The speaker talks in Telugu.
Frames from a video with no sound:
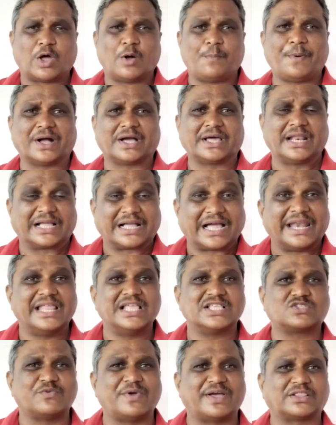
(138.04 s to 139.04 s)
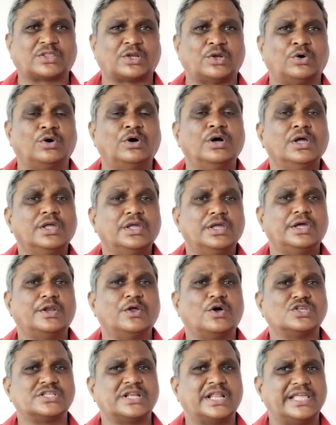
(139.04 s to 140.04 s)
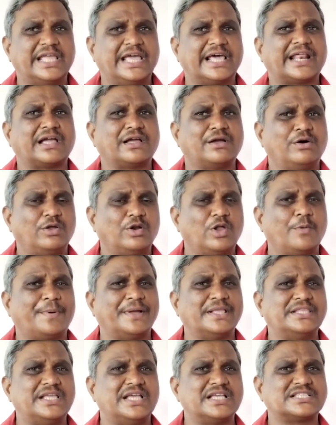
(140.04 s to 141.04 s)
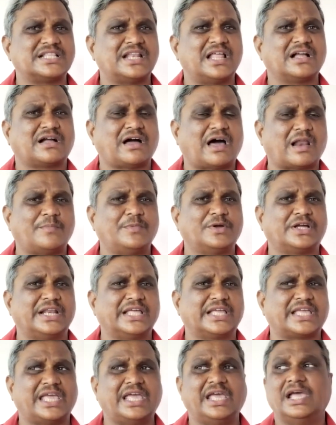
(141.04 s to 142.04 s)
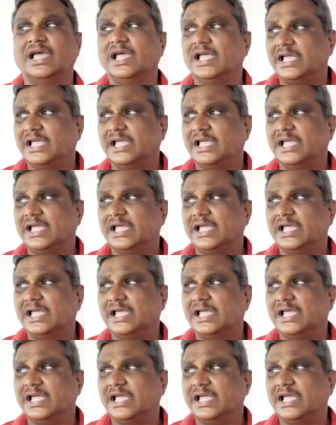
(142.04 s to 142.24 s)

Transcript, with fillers: మరో పక్కన కనీస వేతనం ఈ రోజున ఏ రంగంలో పనిచేసినా కార్మికుడికి